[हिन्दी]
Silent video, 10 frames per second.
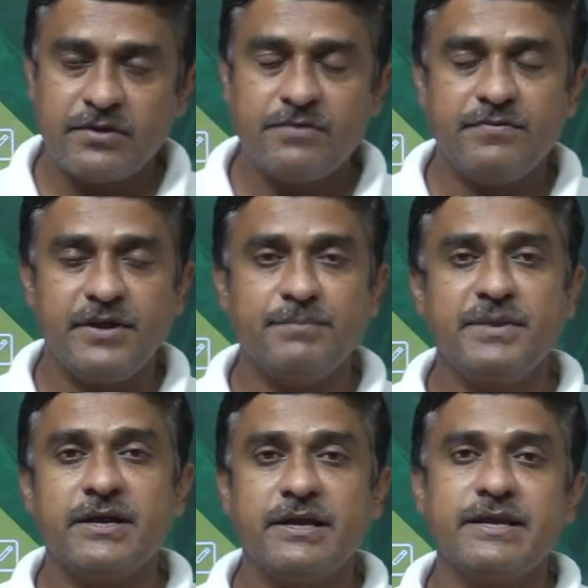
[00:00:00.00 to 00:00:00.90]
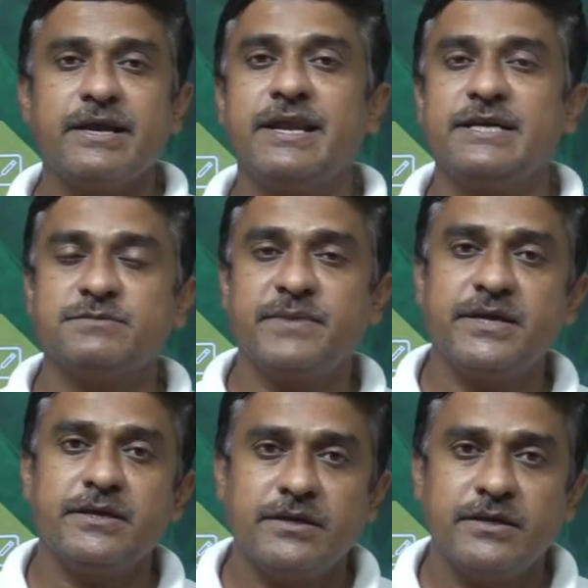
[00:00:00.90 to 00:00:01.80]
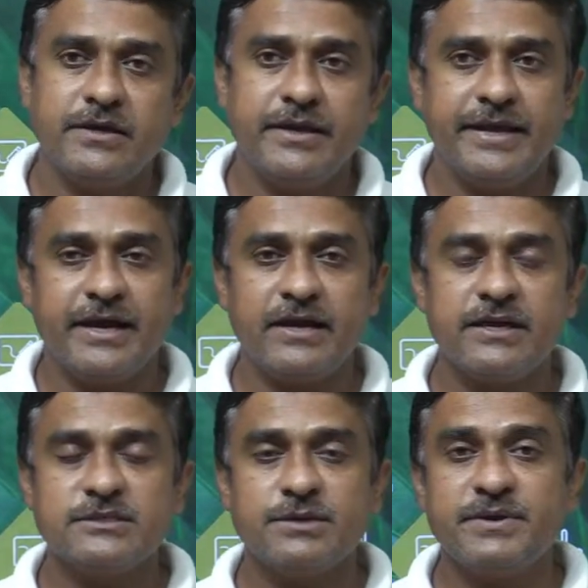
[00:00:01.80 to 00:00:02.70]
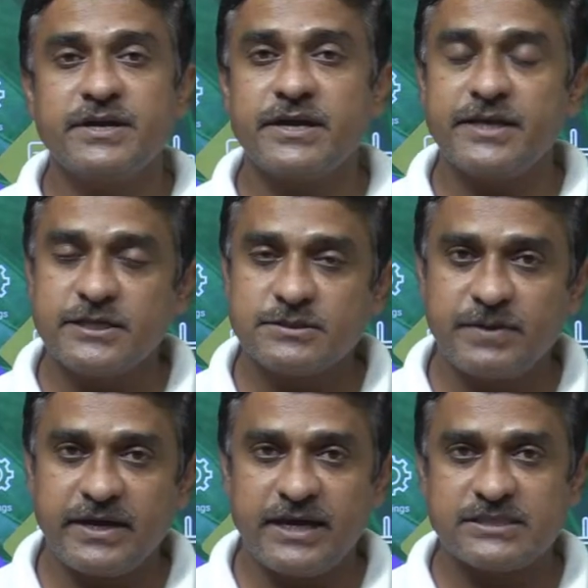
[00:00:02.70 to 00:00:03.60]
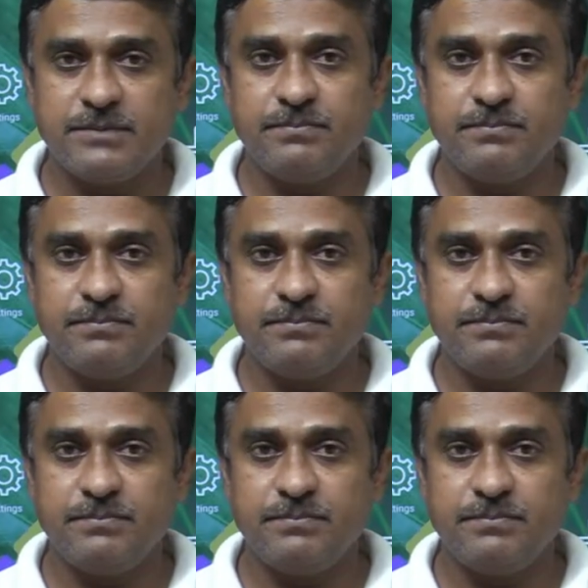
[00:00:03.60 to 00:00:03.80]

फिर हमने कल की क्लास में लेखांकन समीकरण किस प्रकार से